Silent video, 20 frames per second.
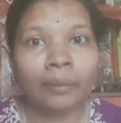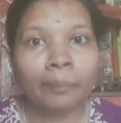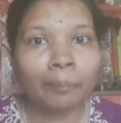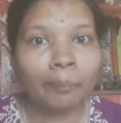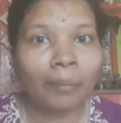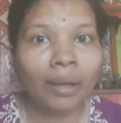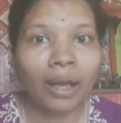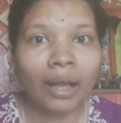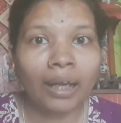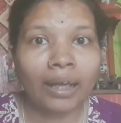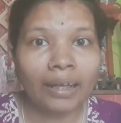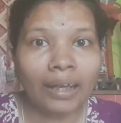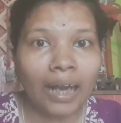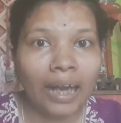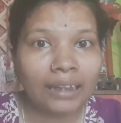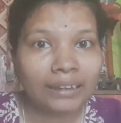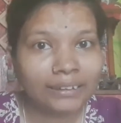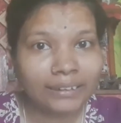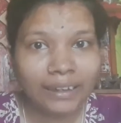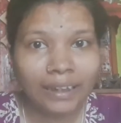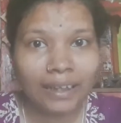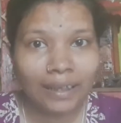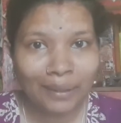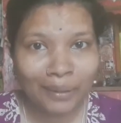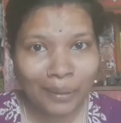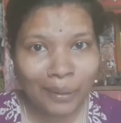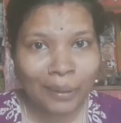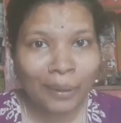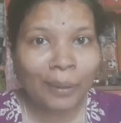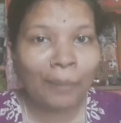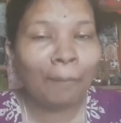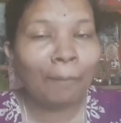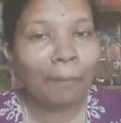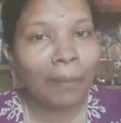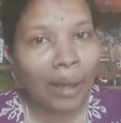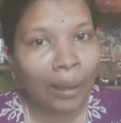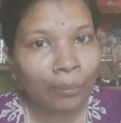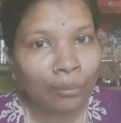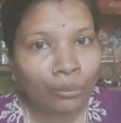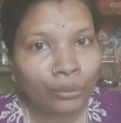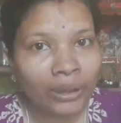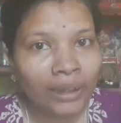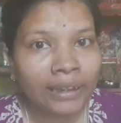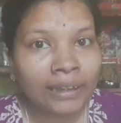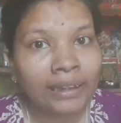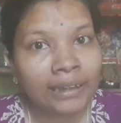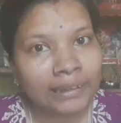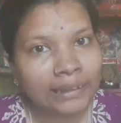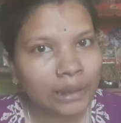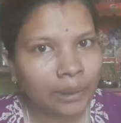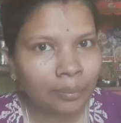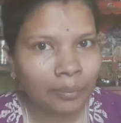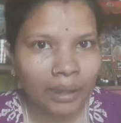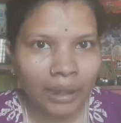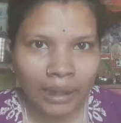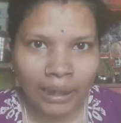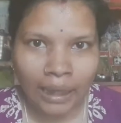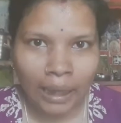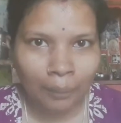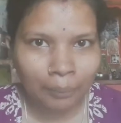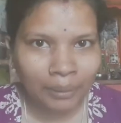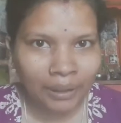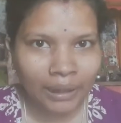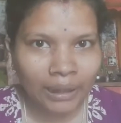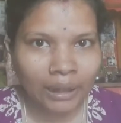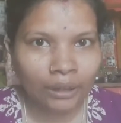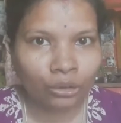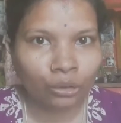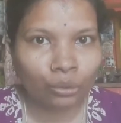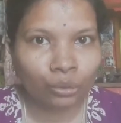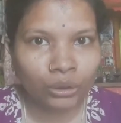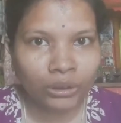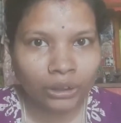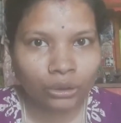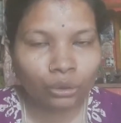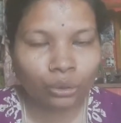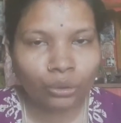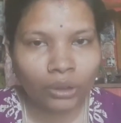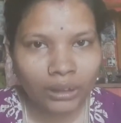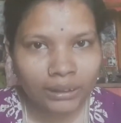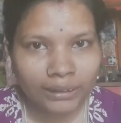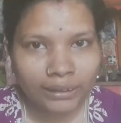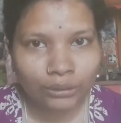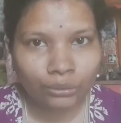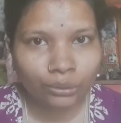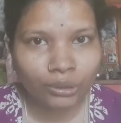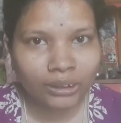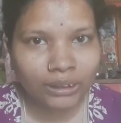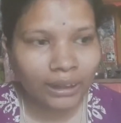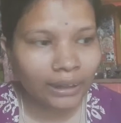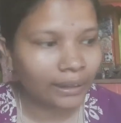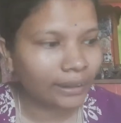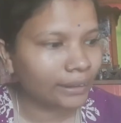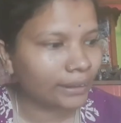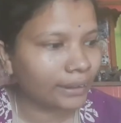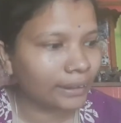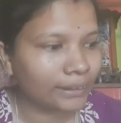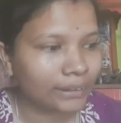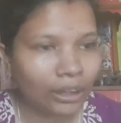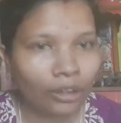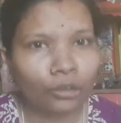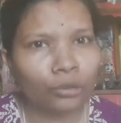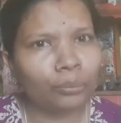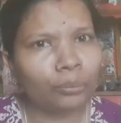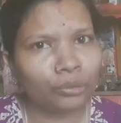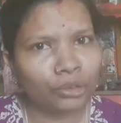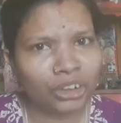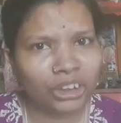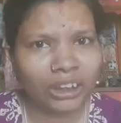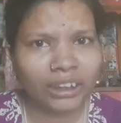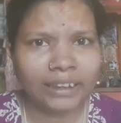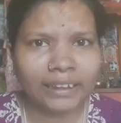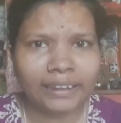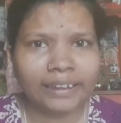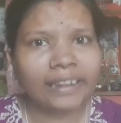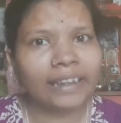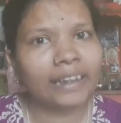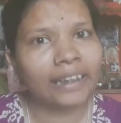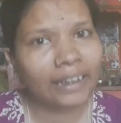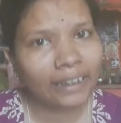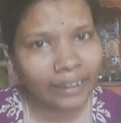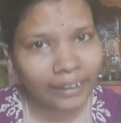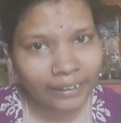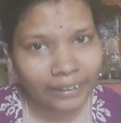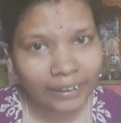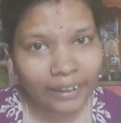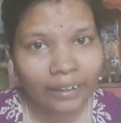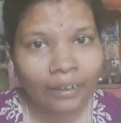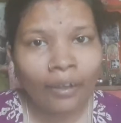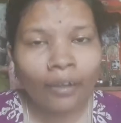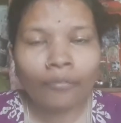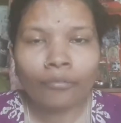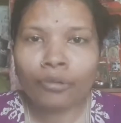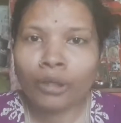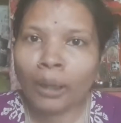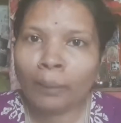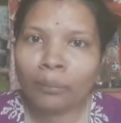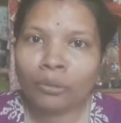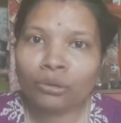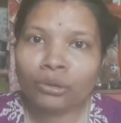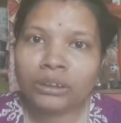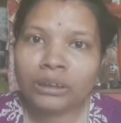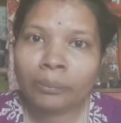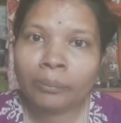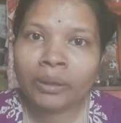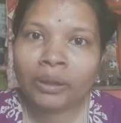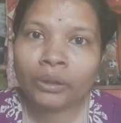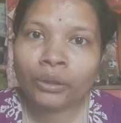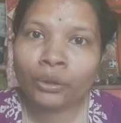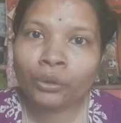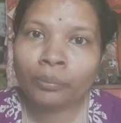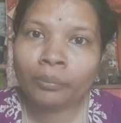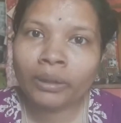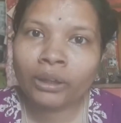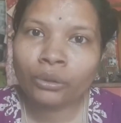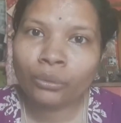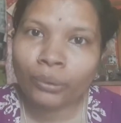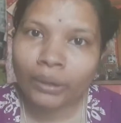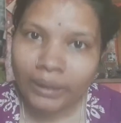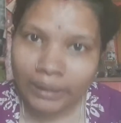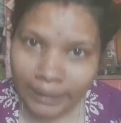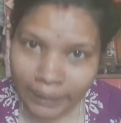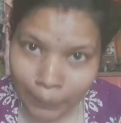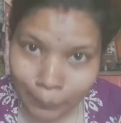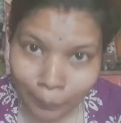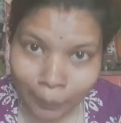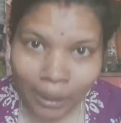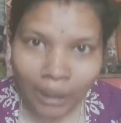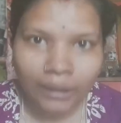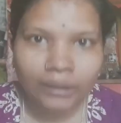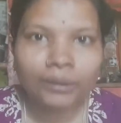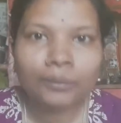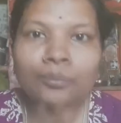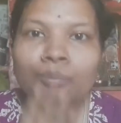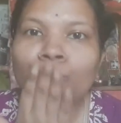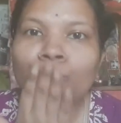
महाराजा बाबू ने ये सब ख़राब किया है तो उसे थोड़ा सा सुलझा लेते हैं झाड़ू पोछा क्लीनिंग कर लेते हैं फिर आप लोगों से मिलती हूँ मैं थोड़ी देर बाद